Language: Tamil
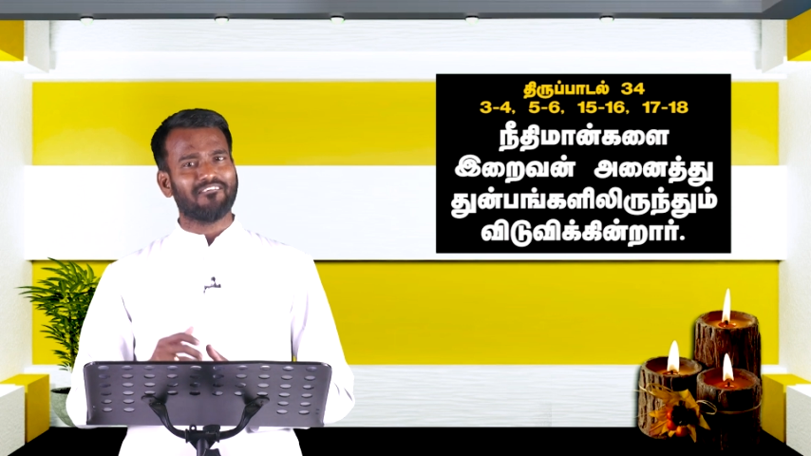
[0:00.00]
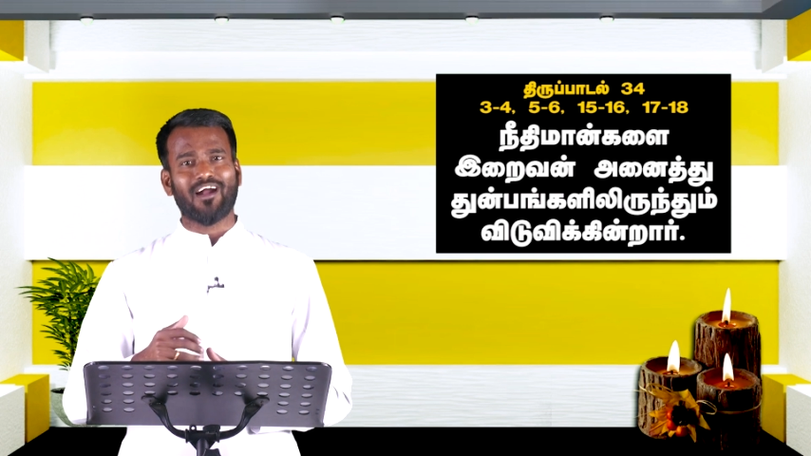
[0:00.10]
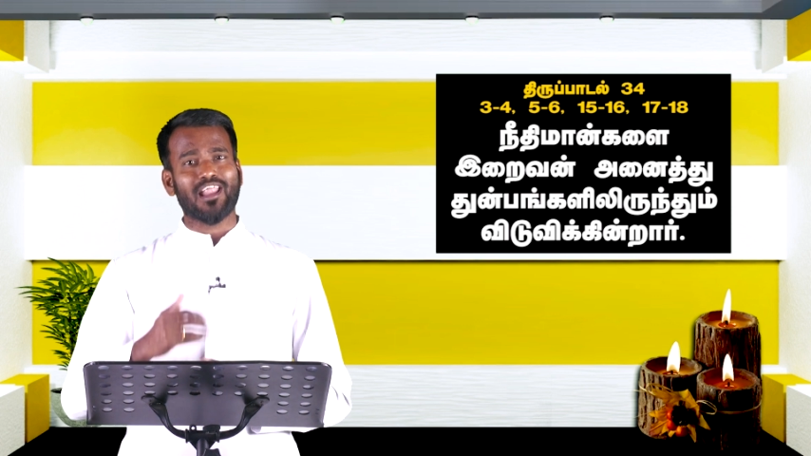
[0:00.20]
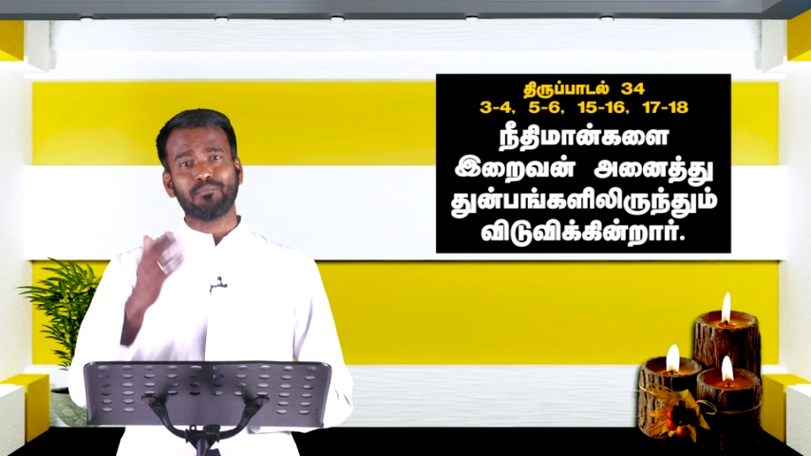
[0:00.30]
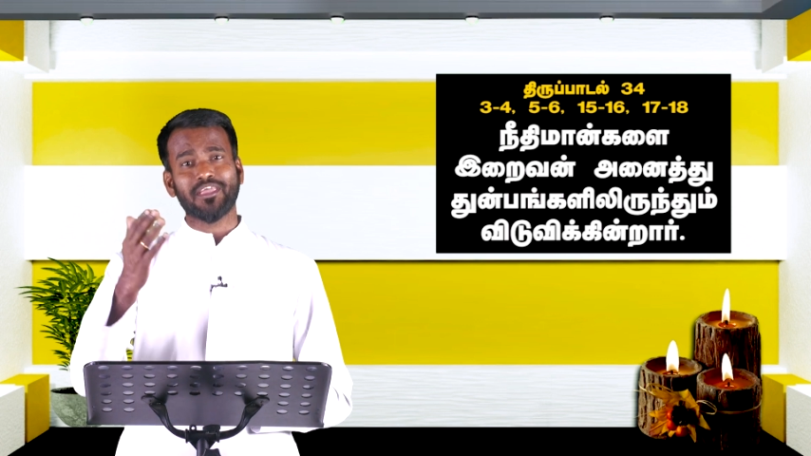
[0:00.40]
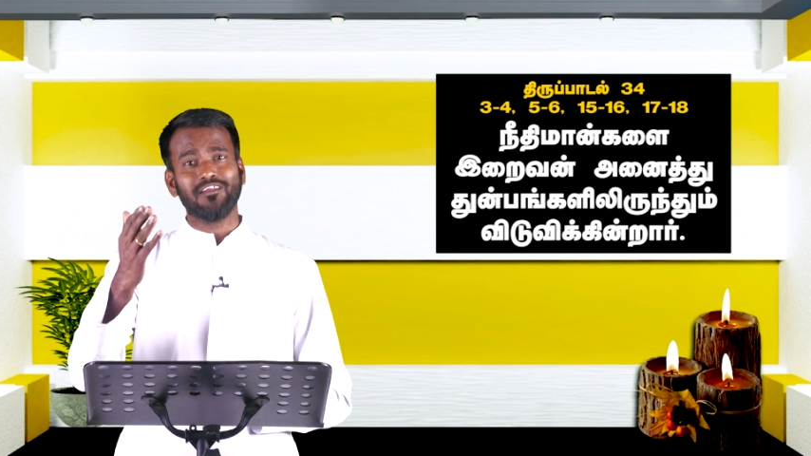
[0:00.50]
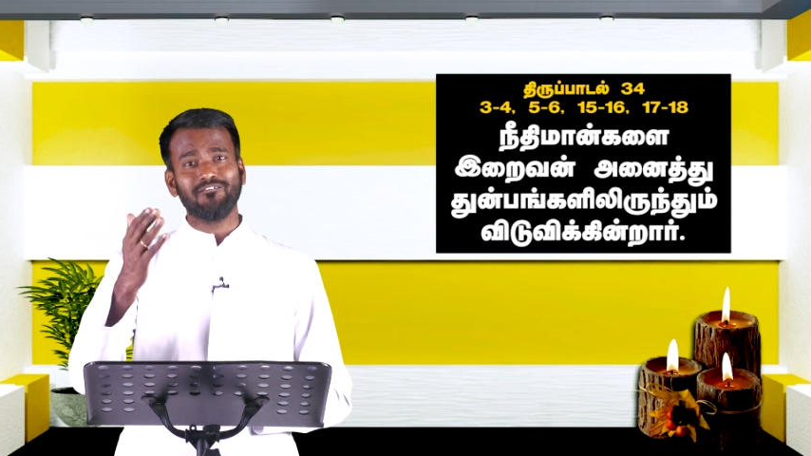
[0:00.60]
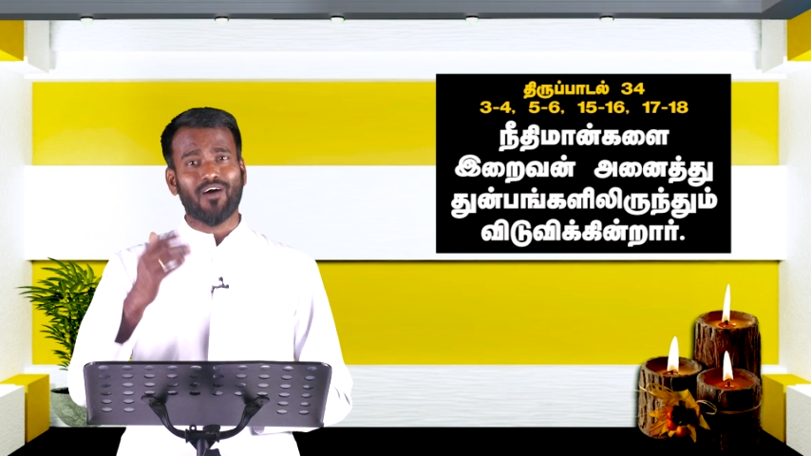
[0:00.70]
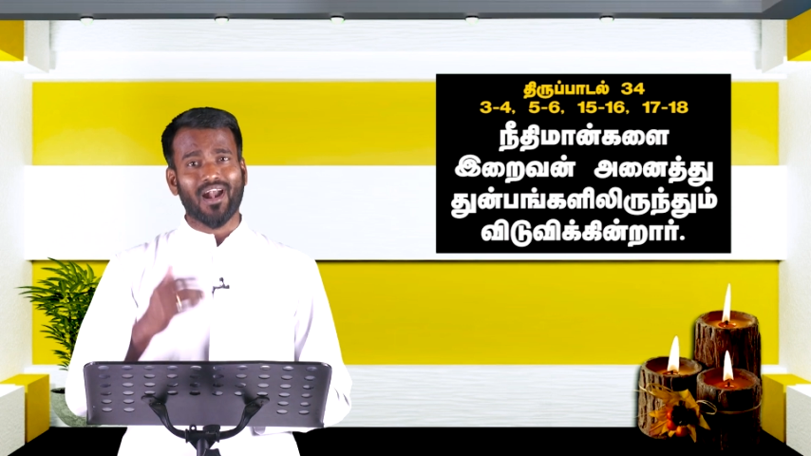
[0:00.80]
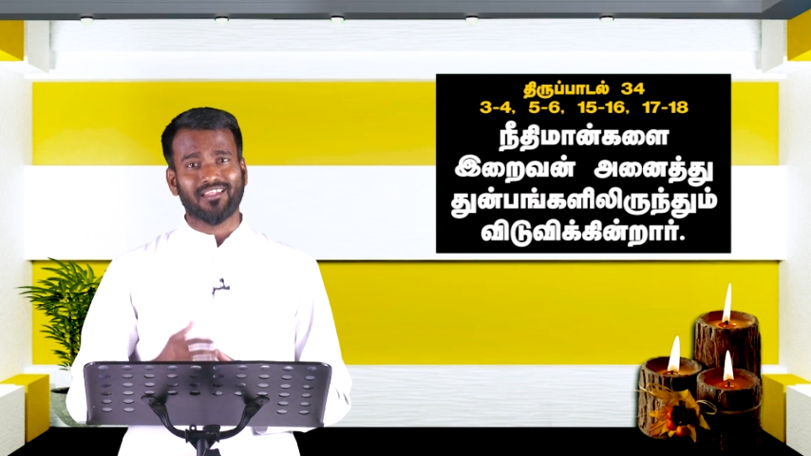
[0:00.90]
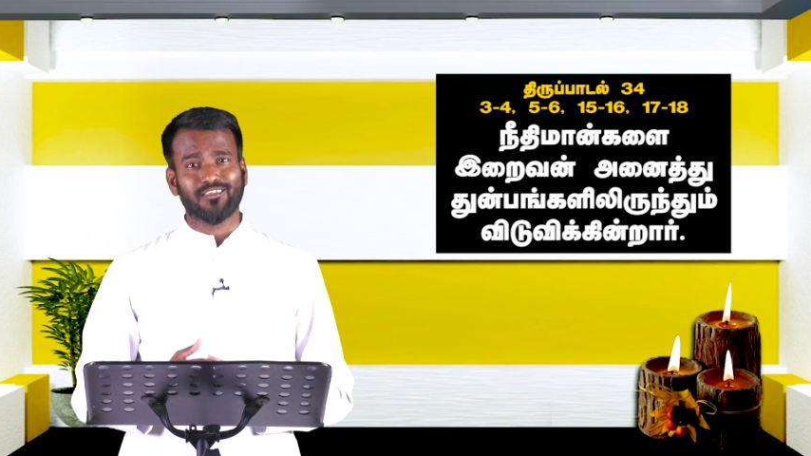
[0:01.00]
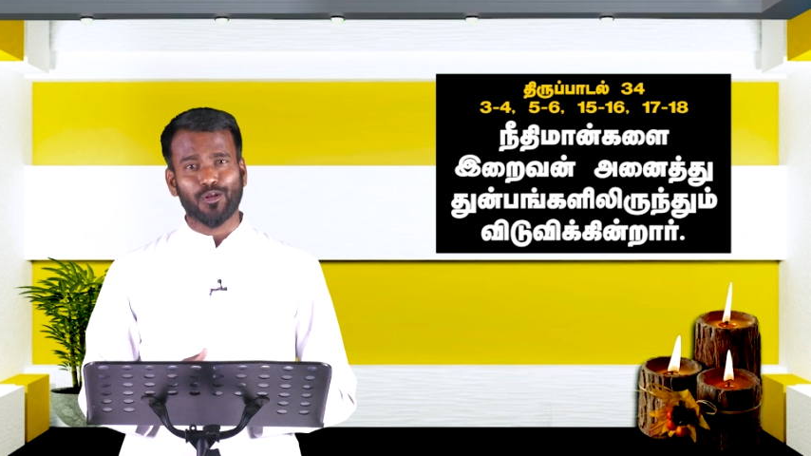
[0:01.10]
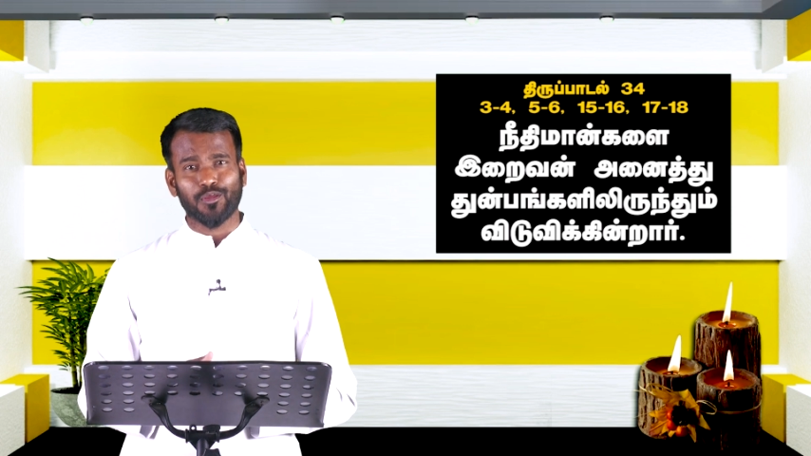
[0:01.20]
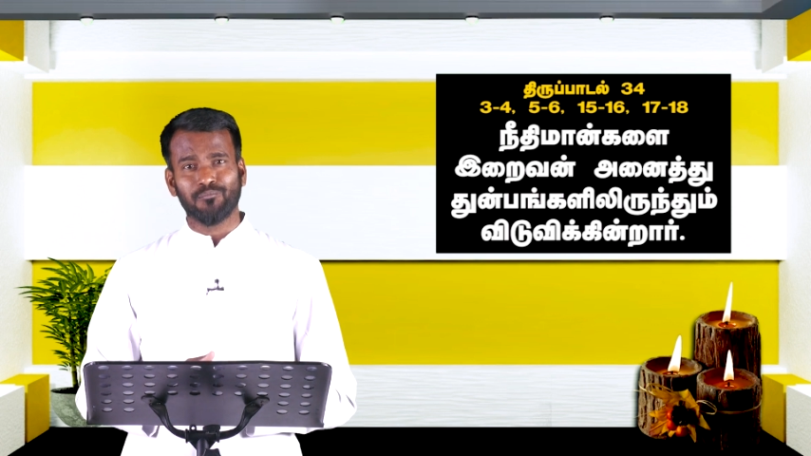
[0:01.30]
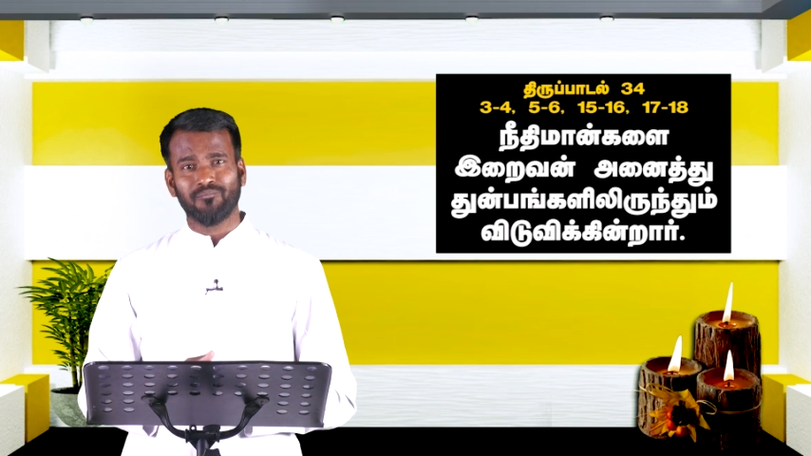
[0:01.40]
வளமையிலும் வாழத்
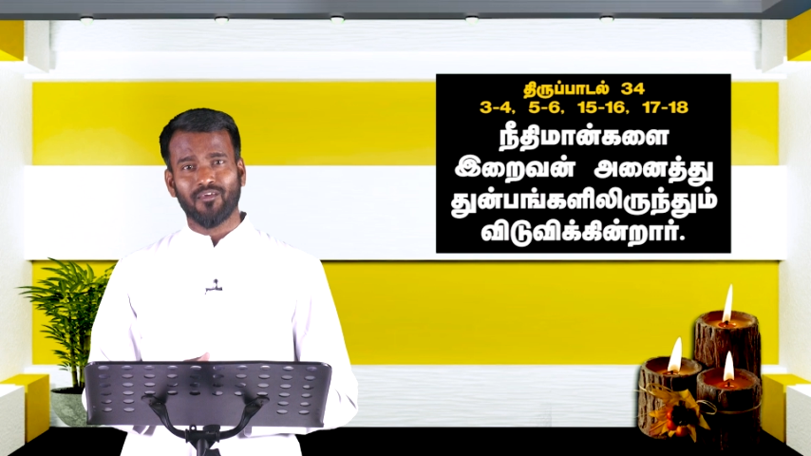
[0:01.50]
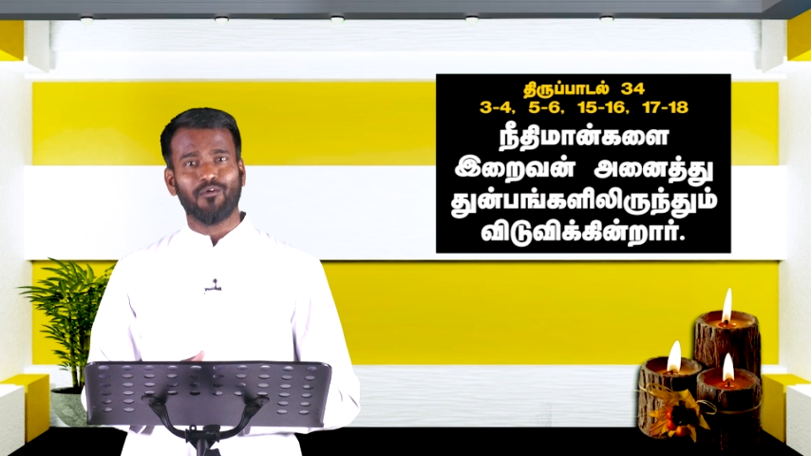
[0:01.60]
தெரியும்